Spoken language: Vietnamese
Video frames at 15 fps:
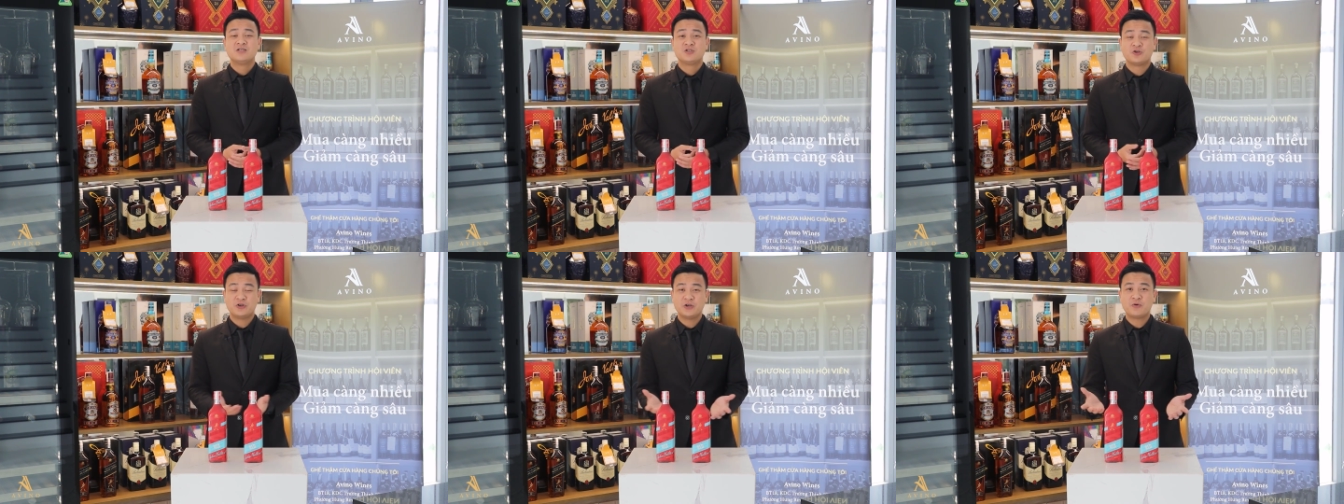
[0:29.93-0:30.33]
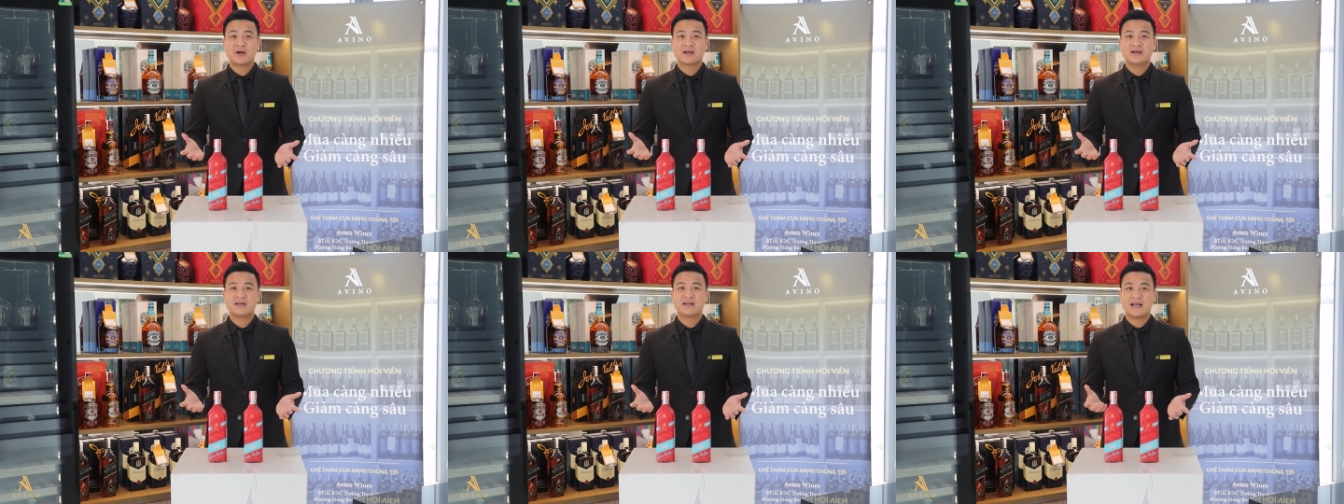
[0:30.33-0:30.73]
Johnny
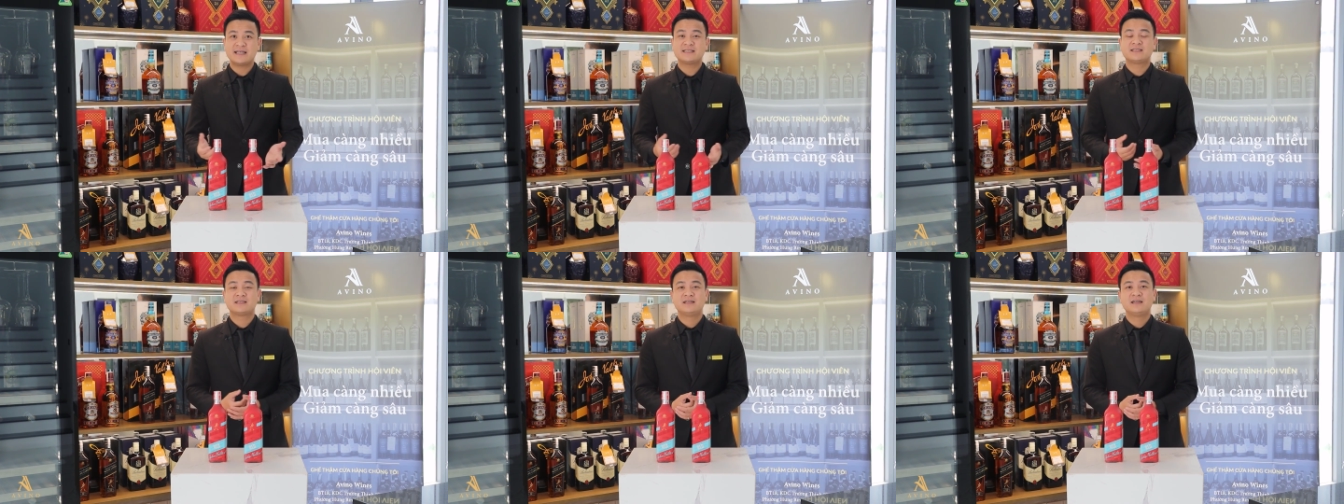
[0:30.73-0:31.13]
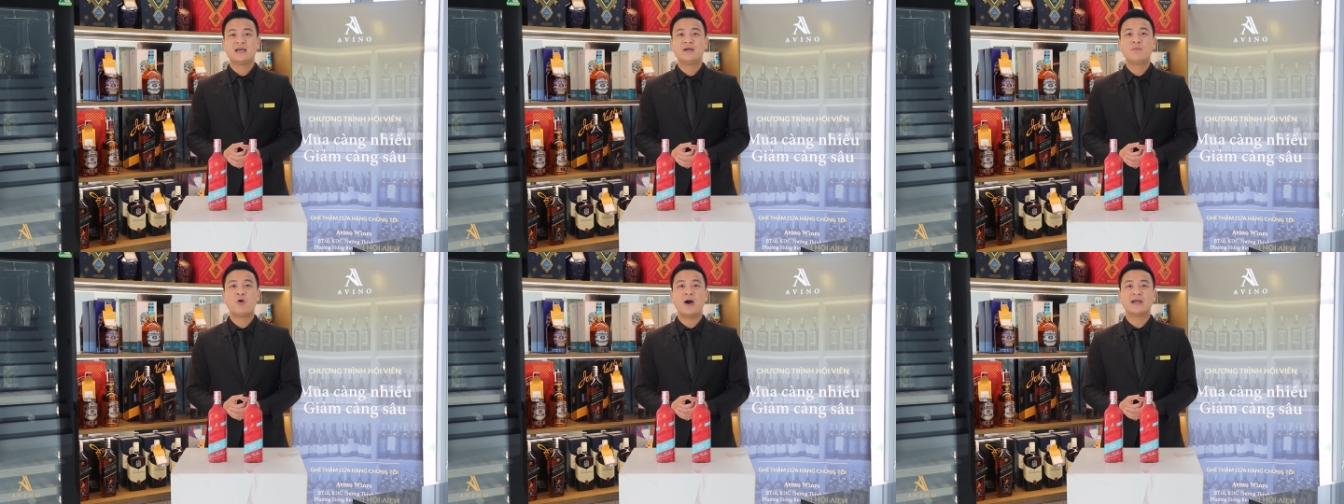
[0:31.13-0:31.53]
Walker Red
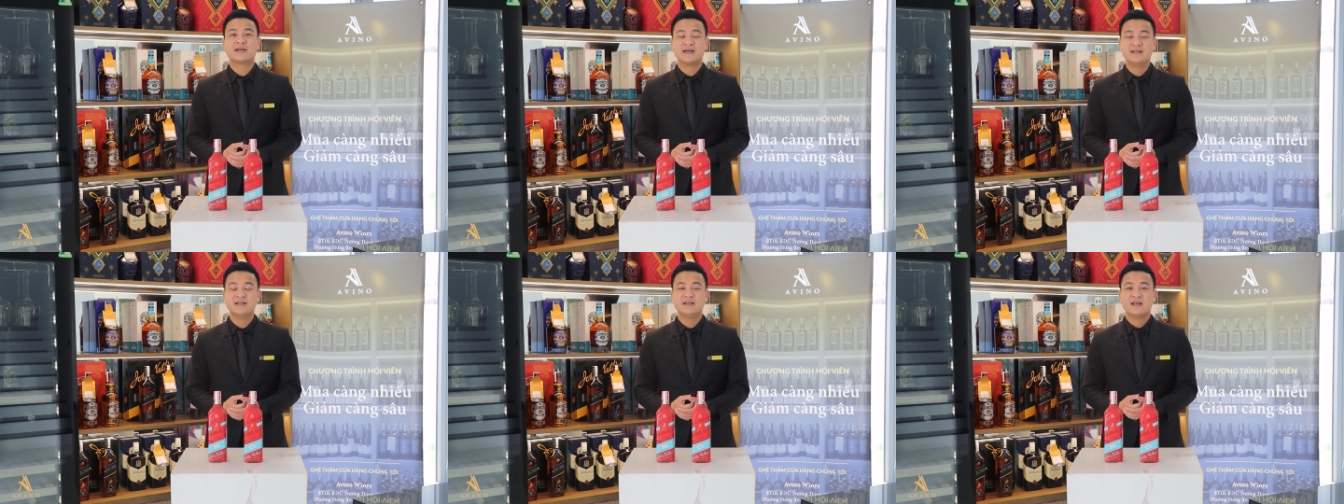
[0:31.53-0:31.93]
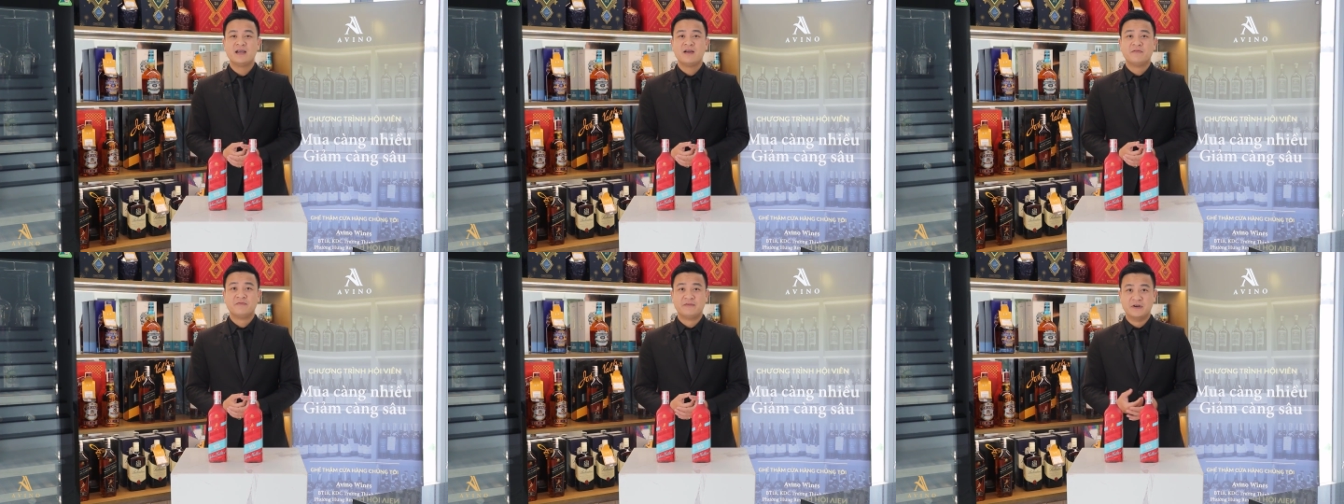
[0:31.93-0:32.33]
Label Icon
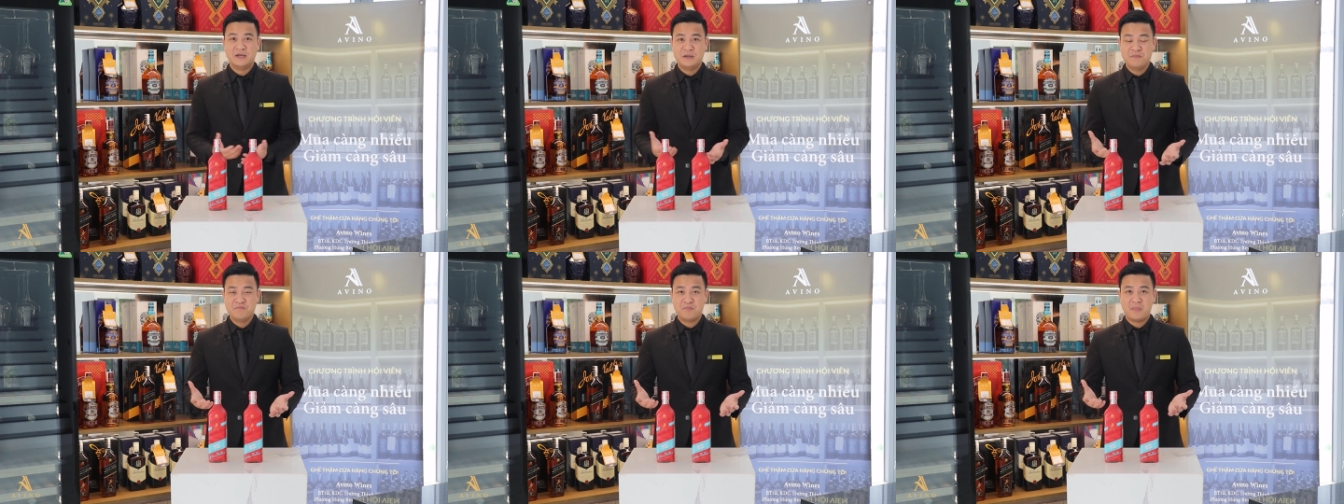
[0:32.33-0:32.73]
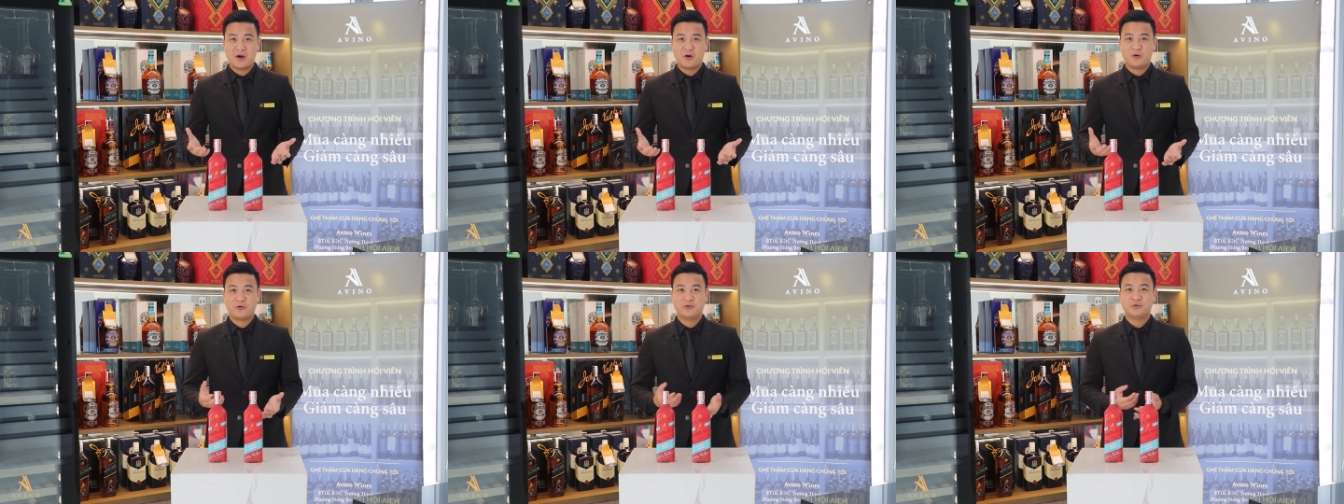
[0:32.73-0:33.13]
với
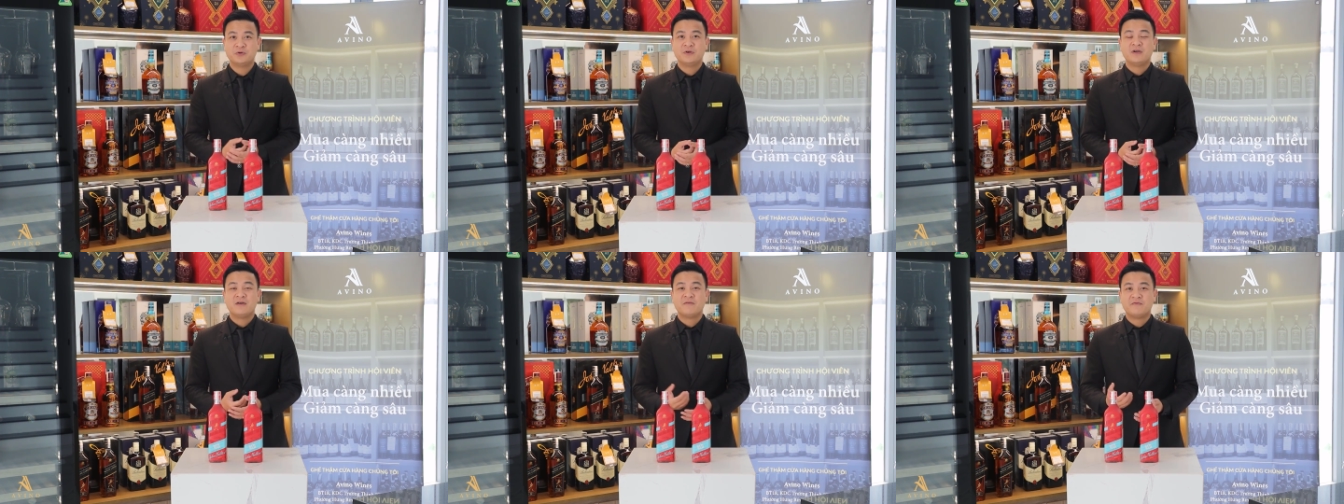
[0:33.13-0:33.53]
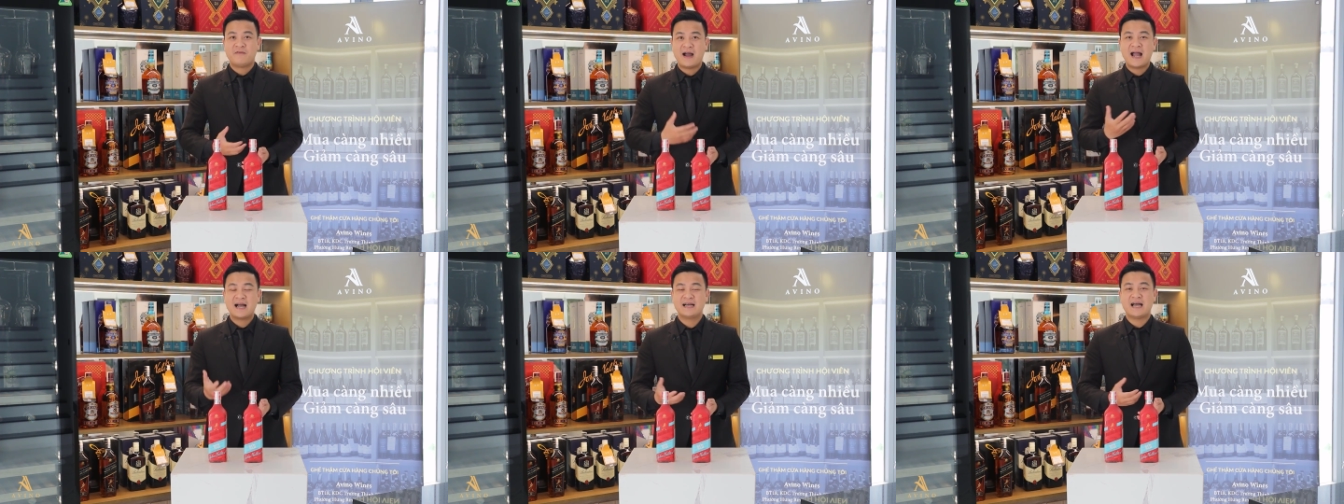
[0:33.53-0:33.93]
màu
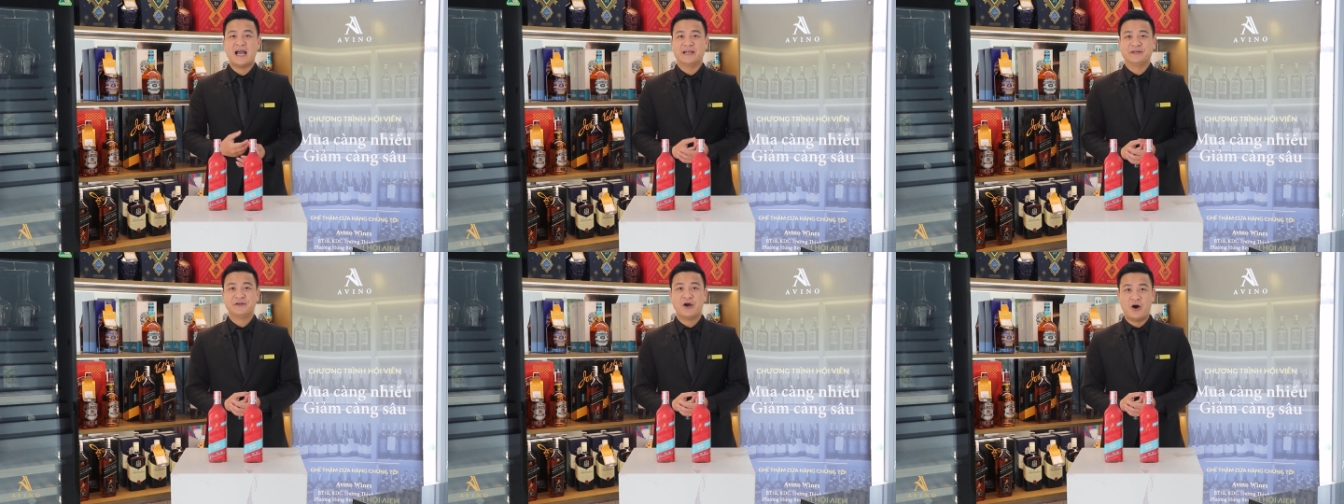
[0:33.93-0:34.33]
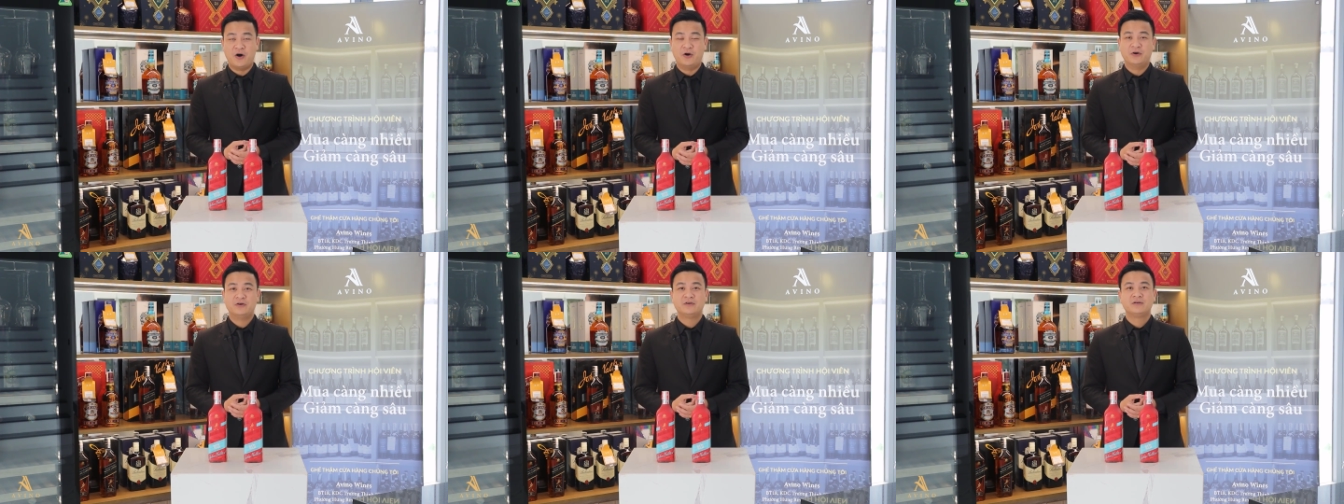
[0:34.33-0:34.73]
vàng ánh
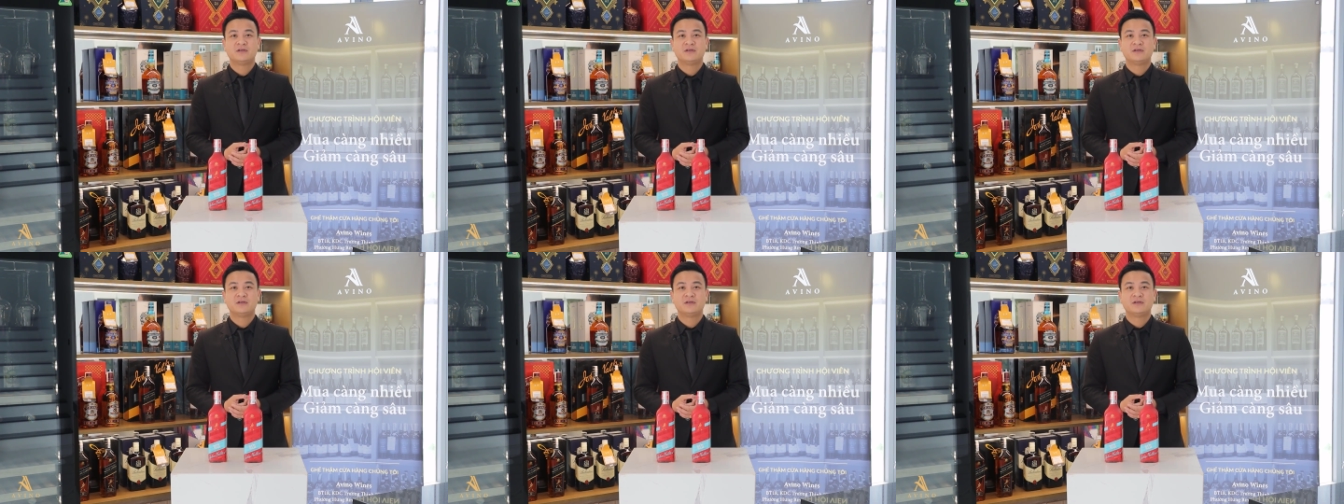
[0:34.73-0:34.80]
đỏ